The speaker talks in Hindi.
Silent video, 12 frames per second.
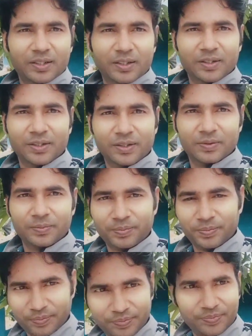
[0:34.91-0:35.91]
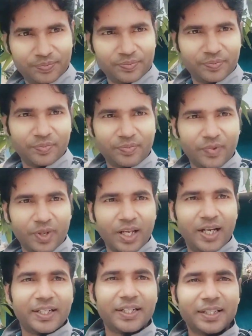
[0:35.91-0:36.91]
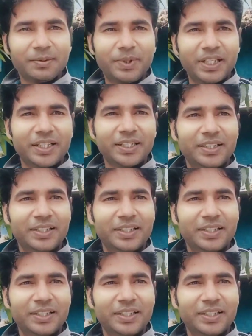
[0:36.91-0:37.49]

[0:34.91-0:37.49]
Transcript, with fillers: और आगे की अपडेट देते